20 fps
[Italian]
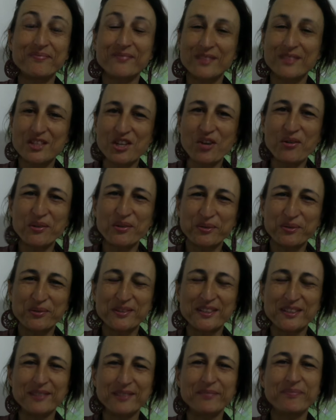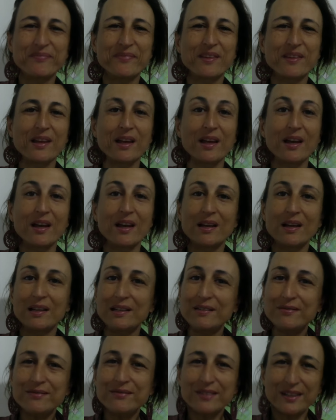Ciao a tutti!
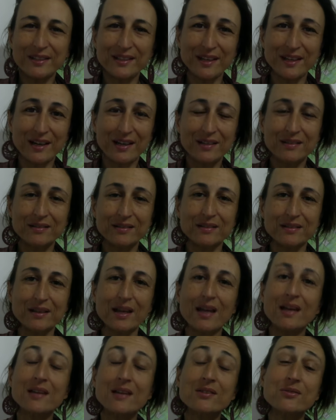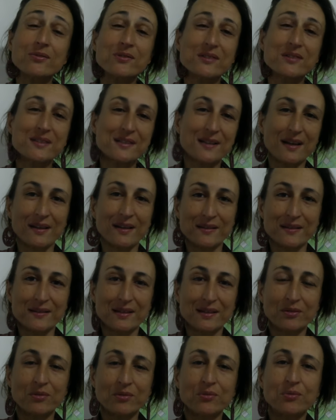L'invidia è la
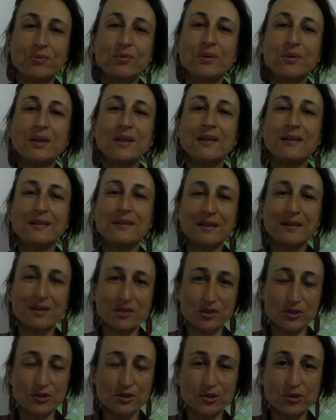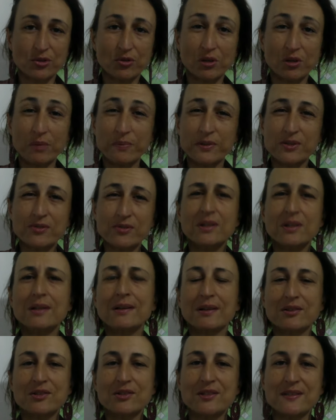sostanza con cui interagiscono le persone
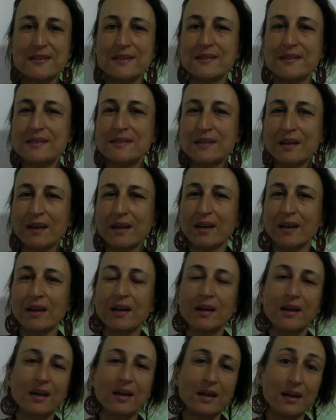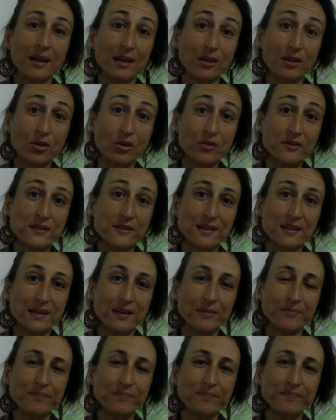narcisistiche e
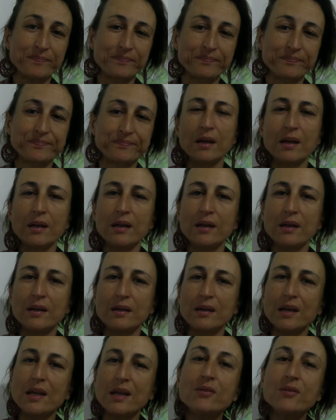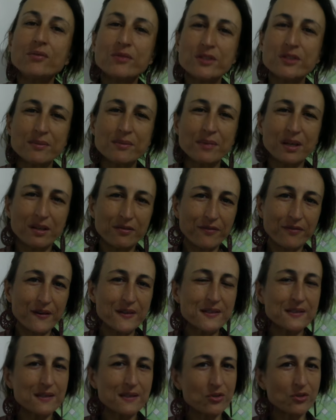tossiche e non si
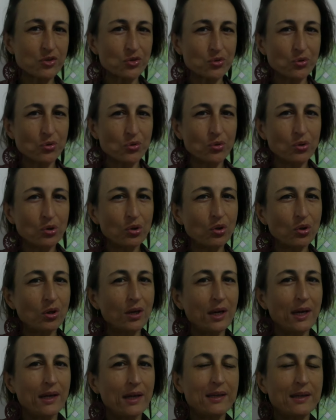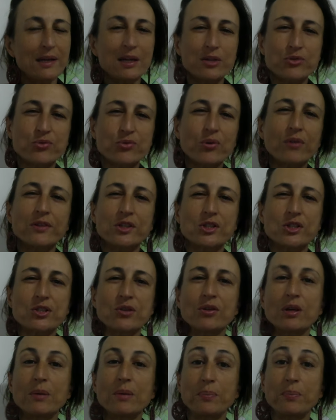manifesta solo nella sua
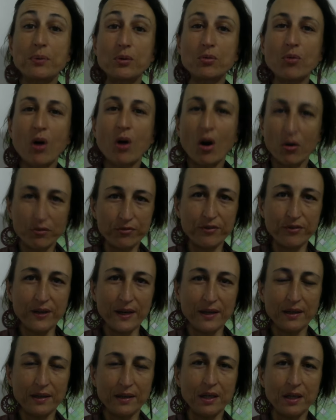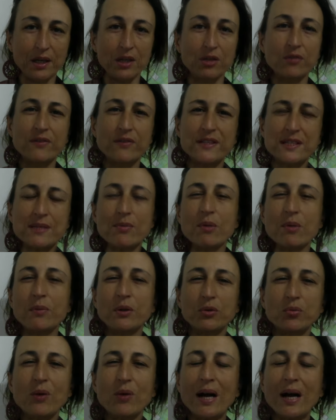versione più ovvia, dove siamo
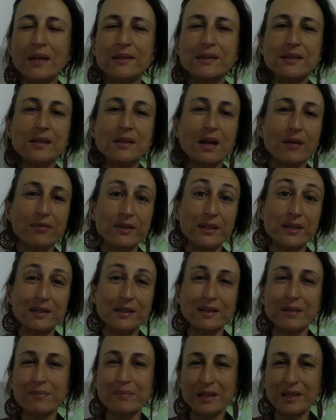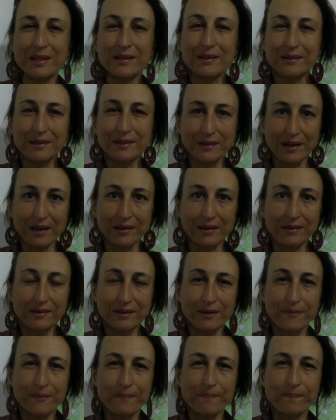abituati a vederla in maniera diretta.